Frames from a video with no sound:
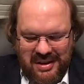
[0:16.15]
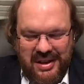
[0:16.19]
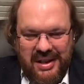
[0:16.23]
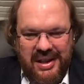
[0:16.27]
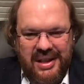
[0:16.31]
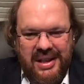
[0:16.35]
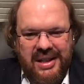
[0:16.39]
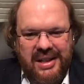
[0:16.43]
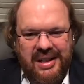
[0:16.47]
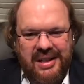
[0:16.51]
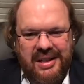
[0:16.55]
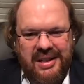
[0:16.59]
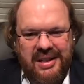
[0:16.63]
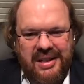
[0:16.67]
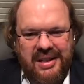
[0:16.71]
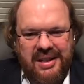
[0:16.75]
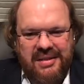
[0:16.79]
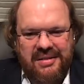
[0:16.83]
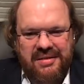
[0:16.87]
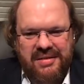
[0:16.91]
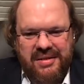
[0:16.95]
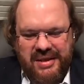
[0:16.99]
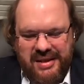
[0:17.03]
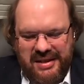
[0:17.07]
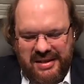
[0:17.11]
euh,
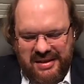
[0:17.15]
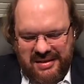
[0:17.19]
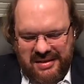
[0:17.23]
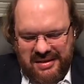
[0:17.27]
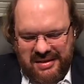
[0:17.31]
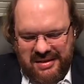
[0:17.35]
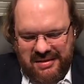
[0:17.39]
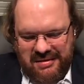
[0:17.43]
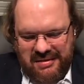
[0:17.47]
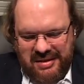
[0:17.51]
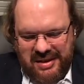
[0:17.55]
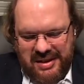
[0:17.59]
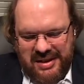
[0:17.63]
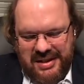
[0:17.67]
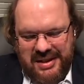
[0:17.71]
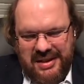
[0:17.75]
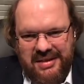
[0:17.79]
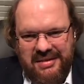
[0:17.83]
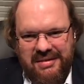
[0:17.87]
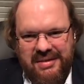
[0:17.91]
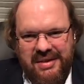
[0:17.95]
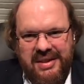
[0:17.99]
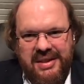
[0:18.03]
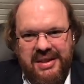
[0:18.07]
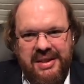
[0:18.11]
ravi euh, d'avoir été
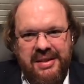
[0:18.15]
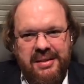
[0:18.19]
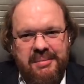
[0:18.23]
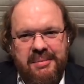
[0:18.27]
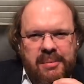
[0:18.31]
invité.